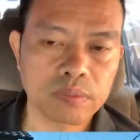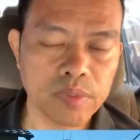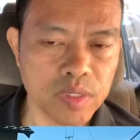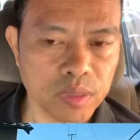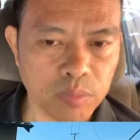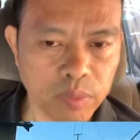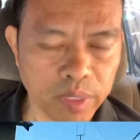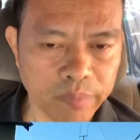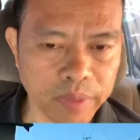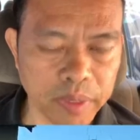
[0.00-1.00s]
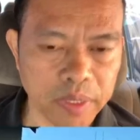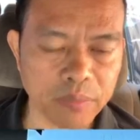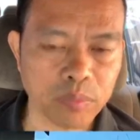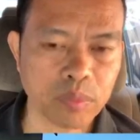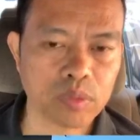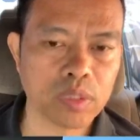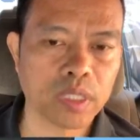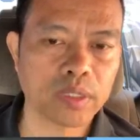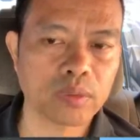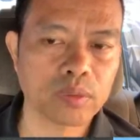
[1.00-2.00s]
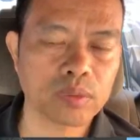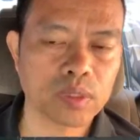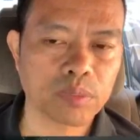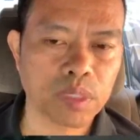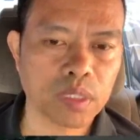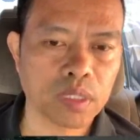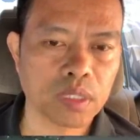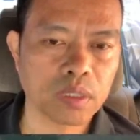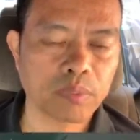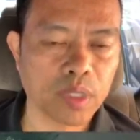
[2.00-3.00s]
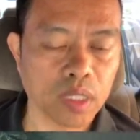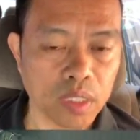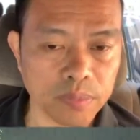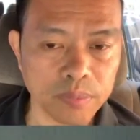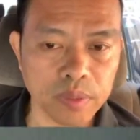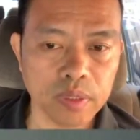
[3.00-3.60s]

Minsan po mga kapatid, nakapokus tayo sa mga pangarap,